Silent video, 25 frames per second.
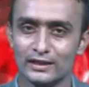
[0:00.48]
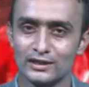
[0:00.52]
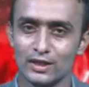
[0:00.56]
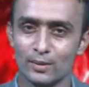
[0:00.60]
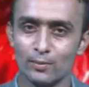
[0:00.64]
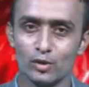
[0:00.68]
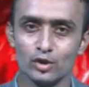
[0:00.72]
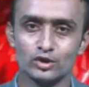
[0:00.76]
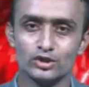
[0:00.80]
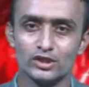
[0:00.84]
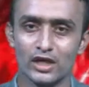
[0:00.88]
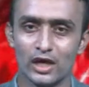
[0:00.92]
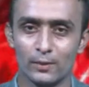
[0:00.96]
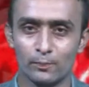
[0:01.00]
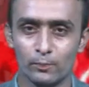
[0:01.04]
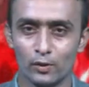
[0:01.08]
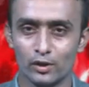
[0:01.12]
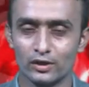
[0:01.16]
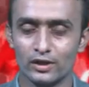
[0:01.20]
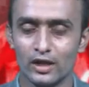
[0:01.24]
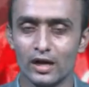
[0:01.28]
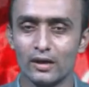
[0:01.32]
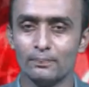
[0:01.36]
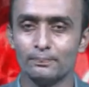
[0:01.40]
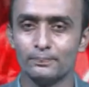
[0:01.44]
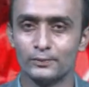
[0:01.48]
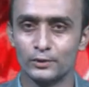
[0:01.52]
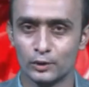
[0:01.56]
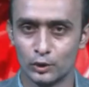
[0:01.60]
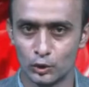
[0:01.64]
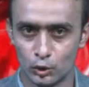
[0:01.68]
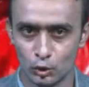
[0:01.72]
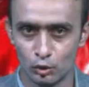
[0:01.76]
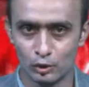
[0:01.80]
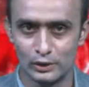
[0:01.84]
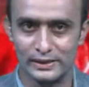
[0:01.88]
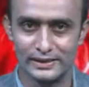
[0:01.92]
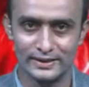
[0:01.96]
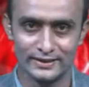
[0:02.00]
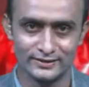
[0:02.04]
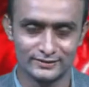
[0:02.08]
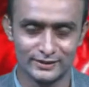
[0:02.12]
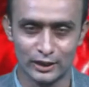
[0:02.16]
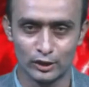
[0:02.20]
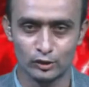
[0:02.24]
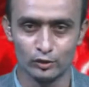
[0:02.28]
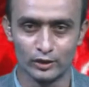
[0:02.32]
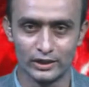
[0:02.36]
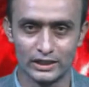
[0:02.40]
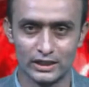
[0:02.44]
राजा भोज एयरपोर्ट अब टू
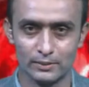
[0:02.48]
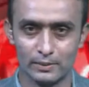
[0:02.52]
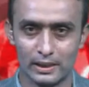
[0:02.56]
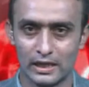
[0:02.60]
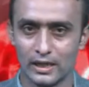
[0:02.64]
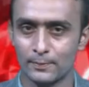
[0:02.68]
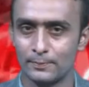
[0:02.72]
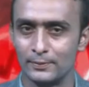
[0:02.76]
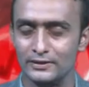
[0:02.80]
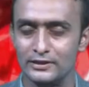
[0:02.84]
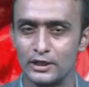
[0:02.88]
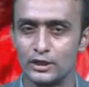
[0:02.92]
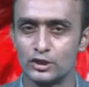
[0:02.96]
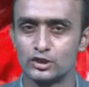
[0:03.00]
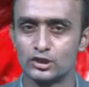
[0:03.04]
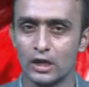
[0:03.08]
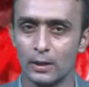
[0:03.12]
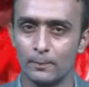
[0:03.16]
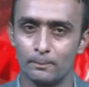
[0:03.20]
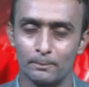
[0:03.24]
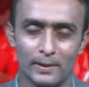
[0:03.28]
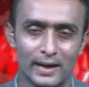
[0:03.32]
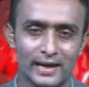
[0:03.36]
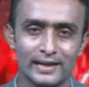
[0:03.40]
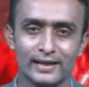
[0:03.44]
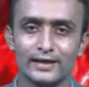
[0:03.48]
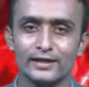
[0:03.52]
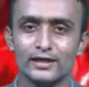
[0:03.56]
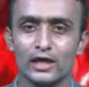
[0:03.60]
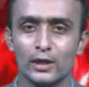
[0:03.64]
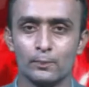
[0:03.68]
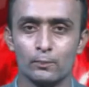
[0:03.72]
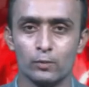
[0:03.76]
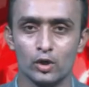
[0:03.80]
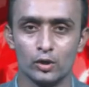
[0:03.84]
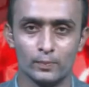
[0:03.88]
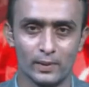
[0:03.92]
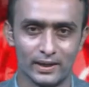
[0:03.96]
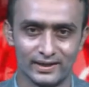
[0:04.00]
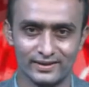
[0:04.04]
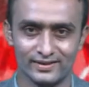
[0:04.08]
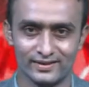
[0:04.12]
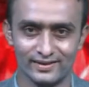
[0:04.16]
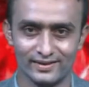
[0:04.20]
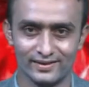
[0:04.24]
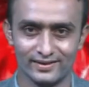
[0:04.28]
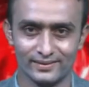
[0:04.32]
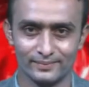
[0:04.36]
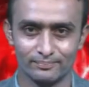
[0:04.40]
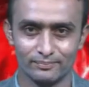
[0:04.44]
लेयर सिक्योरिटी वाला प्रदेश का पहला
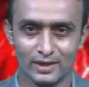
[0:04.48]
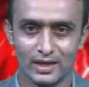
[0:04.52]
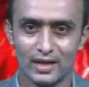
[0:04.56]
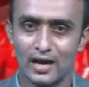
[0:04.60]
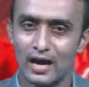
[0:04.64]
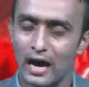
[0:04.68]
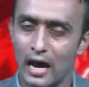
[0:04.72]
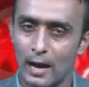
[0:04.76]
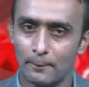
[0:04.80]
एयरपोर्ट बन गया है